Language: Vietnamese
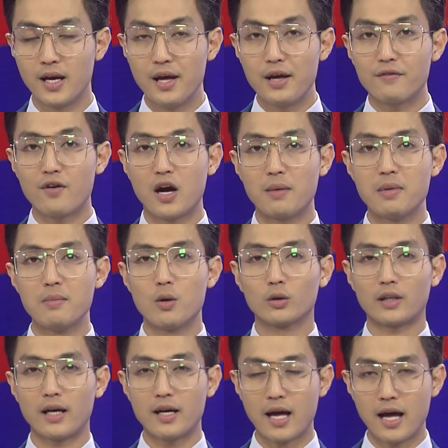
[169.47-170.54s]
Vào ngày 11
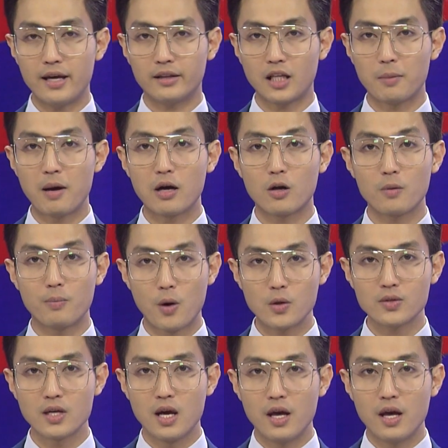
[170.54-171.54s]
tháng 2, tờ Bangkok Post